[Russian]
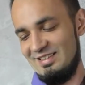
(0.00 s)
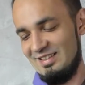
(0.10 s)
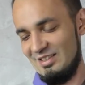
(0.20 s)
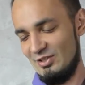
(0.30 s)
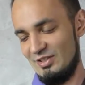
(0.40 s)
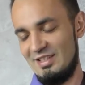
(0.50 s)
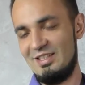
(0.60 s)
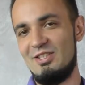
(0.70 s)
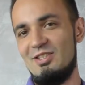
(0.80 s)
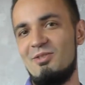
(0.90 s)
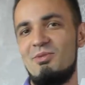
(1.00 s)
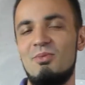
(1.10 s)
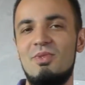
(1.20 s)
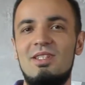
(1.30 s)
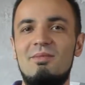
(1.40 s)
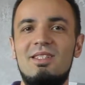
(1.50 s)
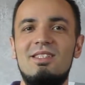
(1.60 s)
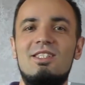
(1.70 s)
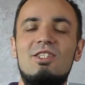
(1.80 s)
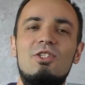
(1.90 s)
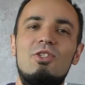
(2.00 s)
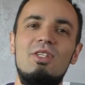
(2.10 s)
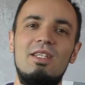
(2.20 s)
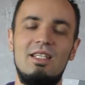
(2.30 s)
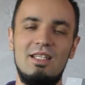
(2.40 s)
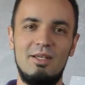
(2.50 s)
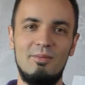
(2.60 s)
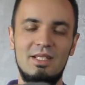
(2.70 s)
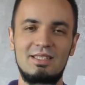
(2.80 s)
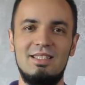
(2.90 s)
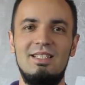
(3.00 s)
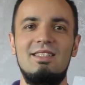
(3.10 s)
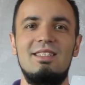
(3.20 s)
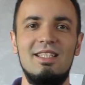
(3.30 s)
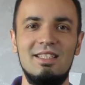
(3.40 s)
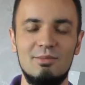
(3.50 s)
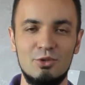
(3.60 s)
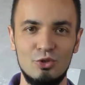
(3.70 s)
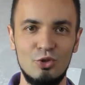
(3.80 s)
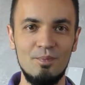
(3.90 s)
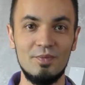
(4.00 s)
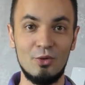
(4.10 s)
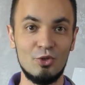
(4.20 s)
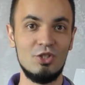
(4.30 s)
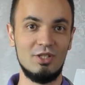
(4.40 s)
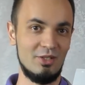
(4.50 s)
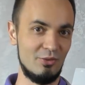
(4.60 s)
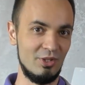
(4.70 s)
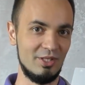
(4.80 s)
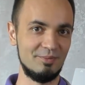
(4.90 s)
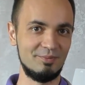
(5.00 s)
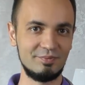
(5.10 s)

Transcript: Ничего страшного, в общем-то, не произошло, и мы остались этим судом очень довольны.